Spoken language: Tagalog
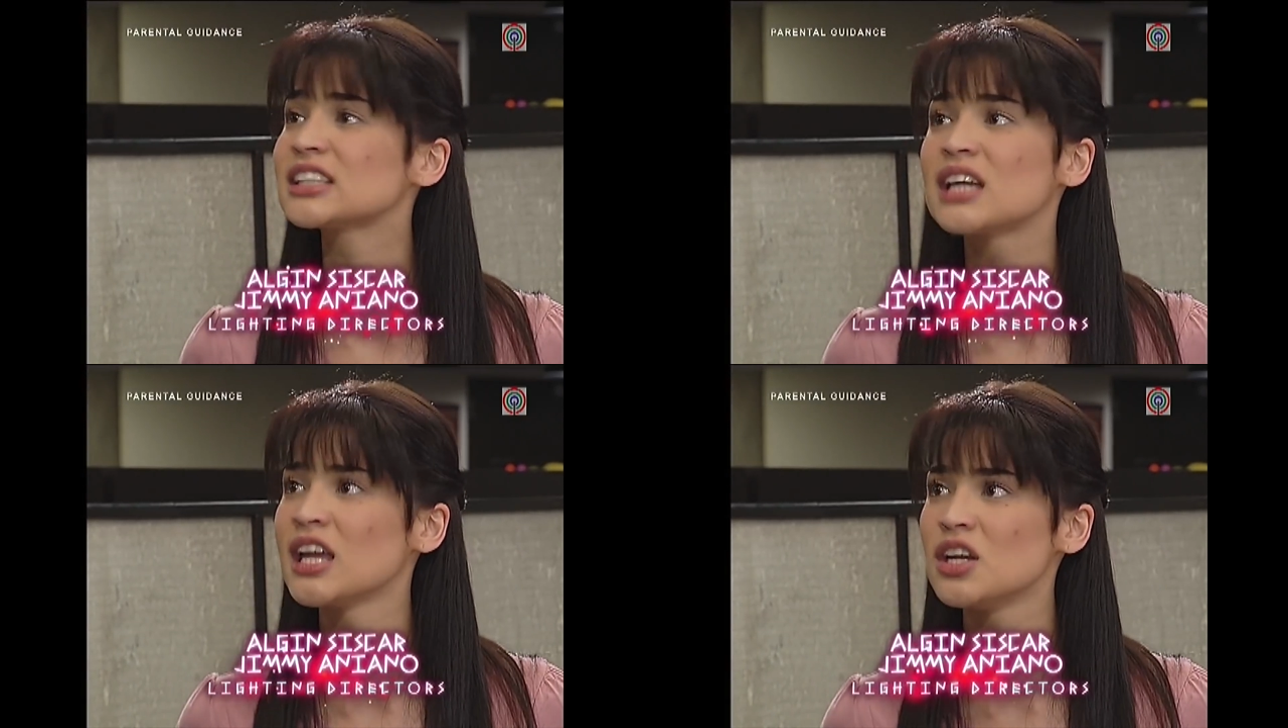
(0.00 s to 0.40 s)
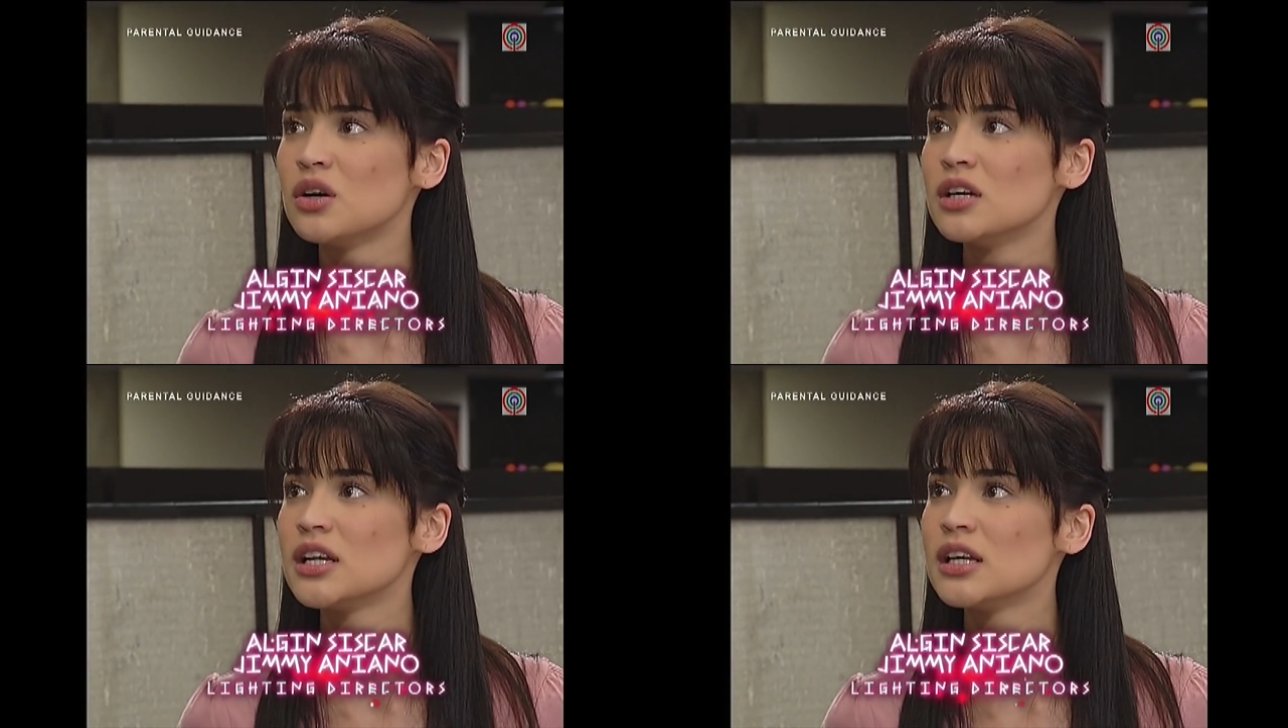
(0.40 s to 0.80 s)
kayo
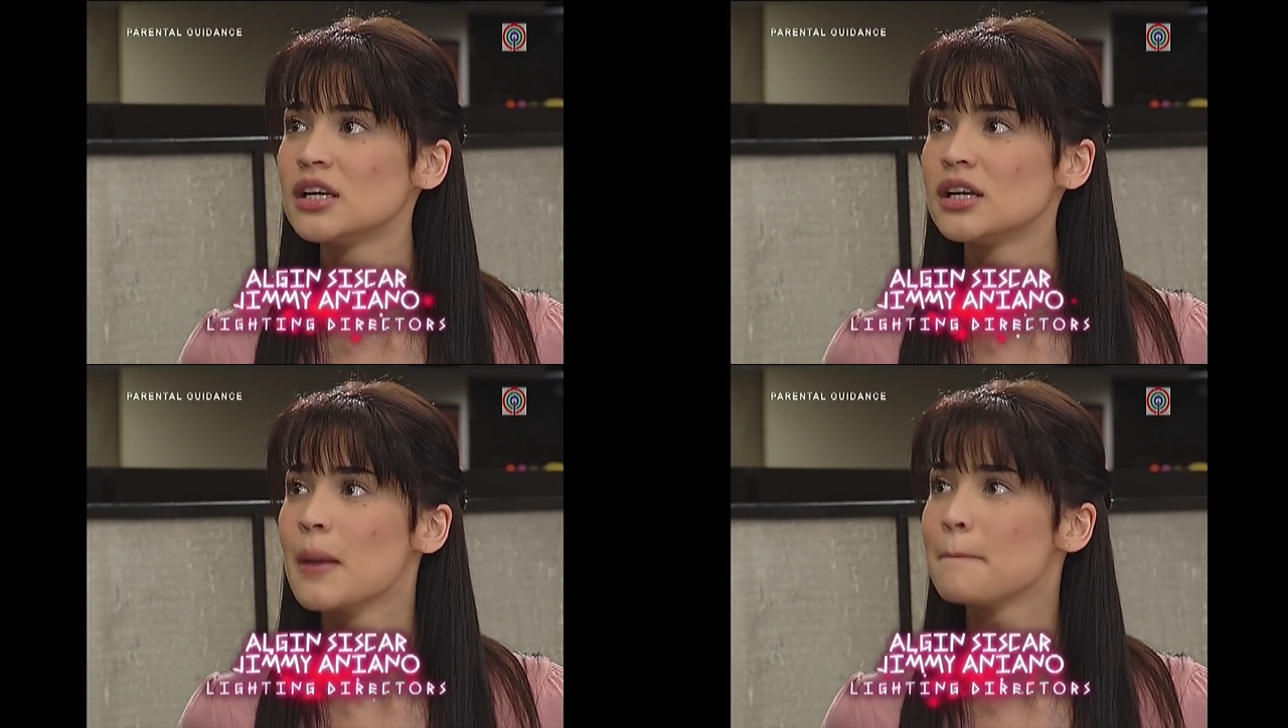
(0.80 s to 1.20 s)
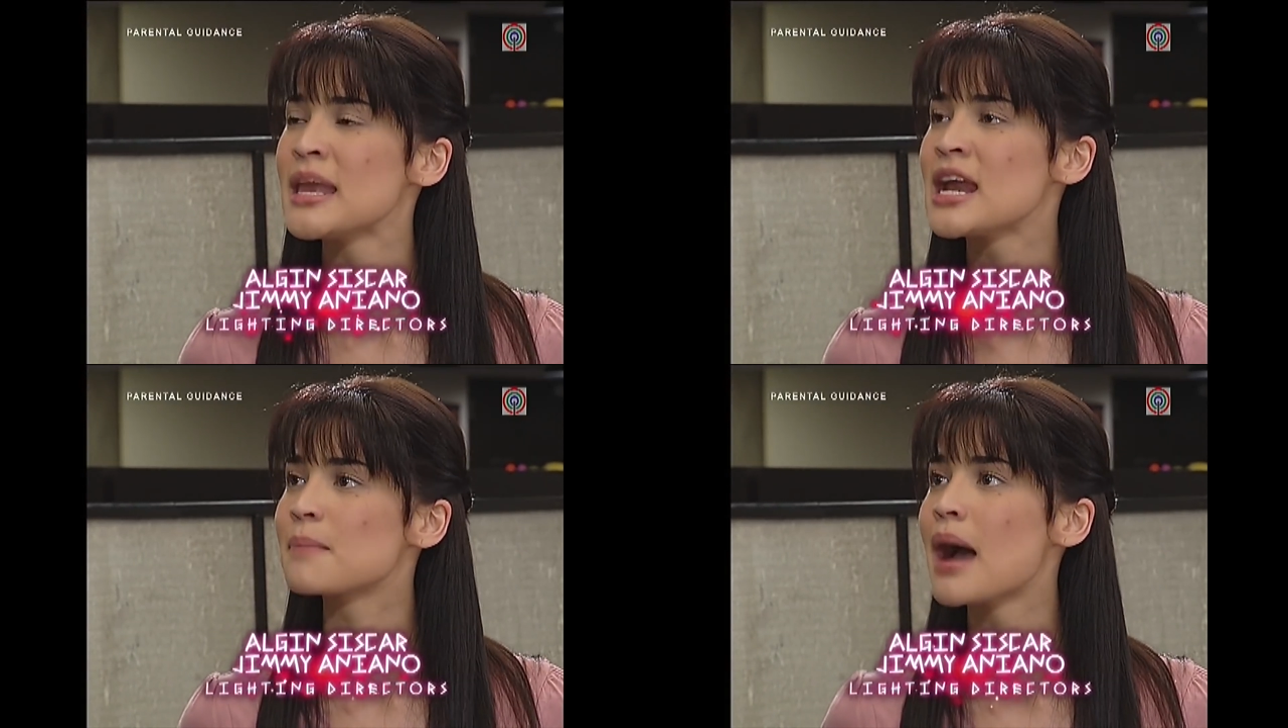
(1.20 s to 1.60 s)

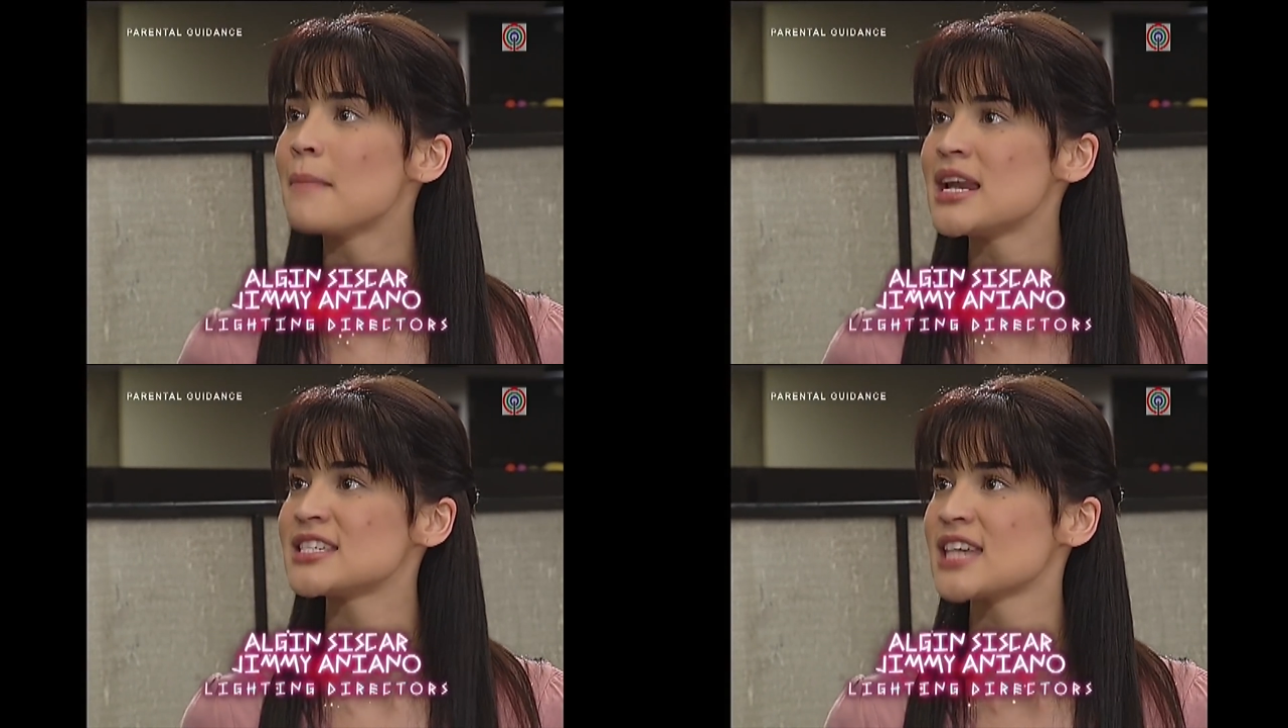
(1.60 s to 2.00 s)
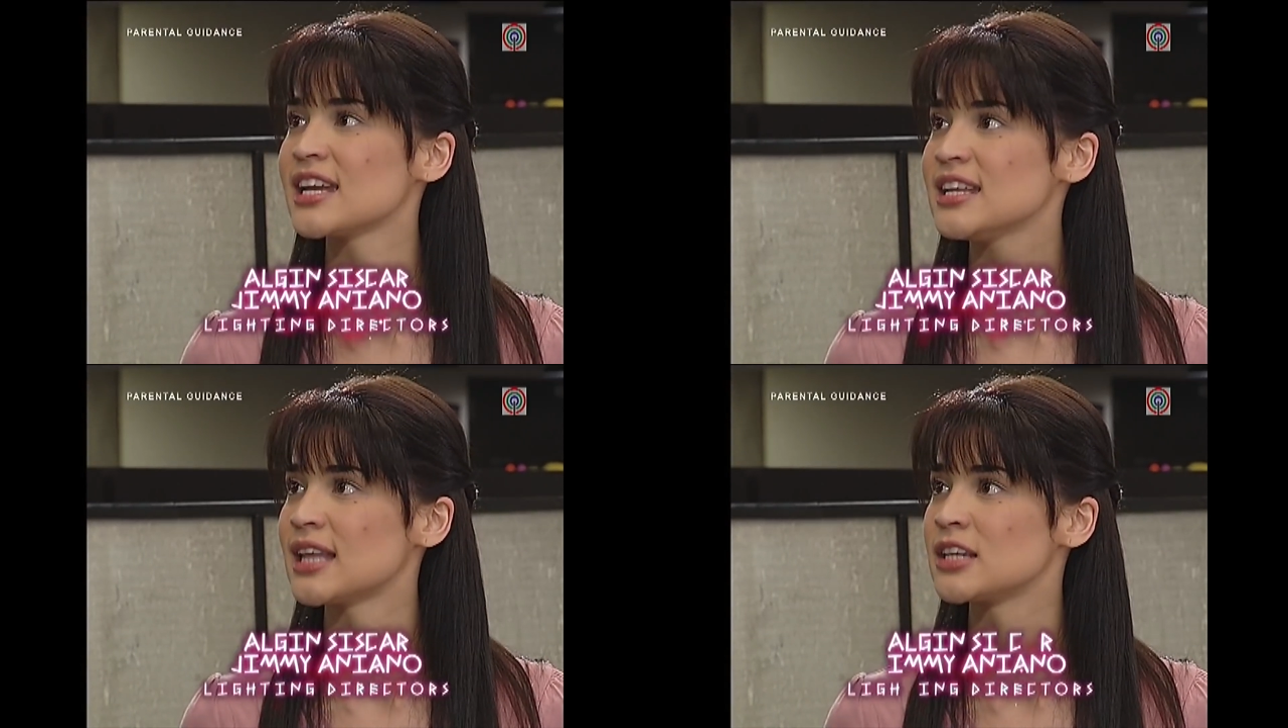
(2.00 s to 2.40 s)

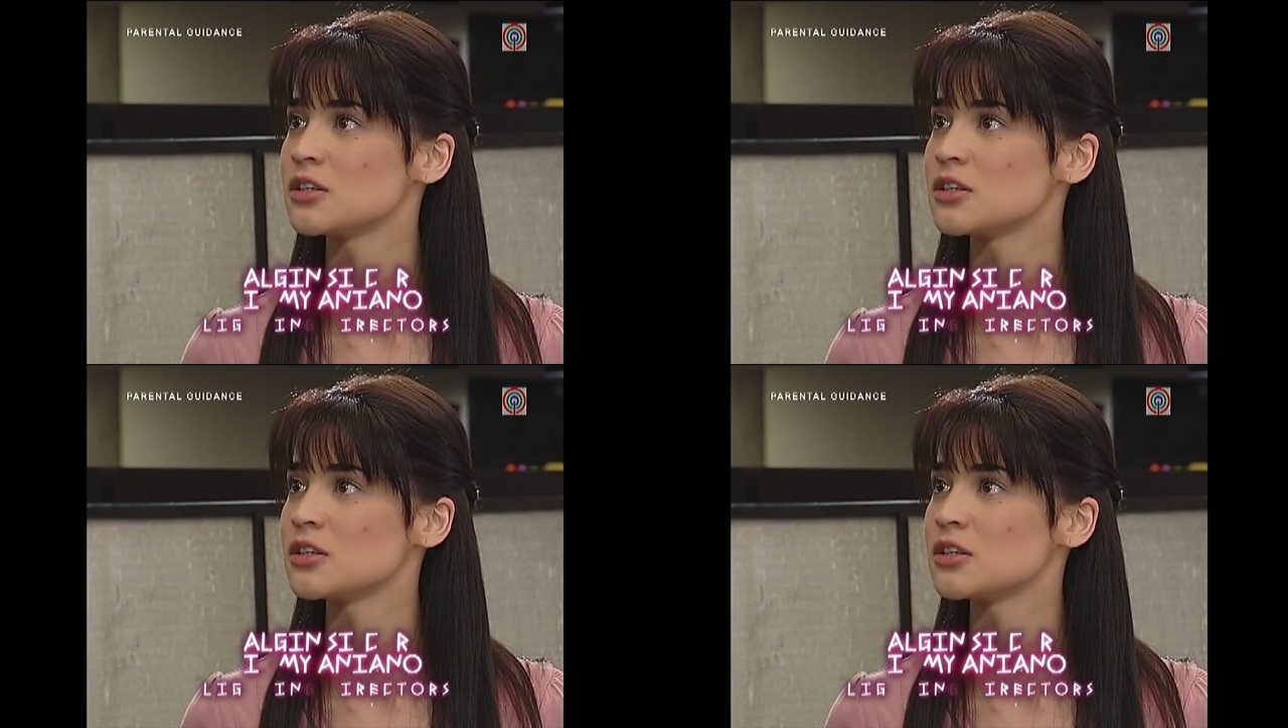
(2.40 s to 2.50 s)
pinagmamalasakitan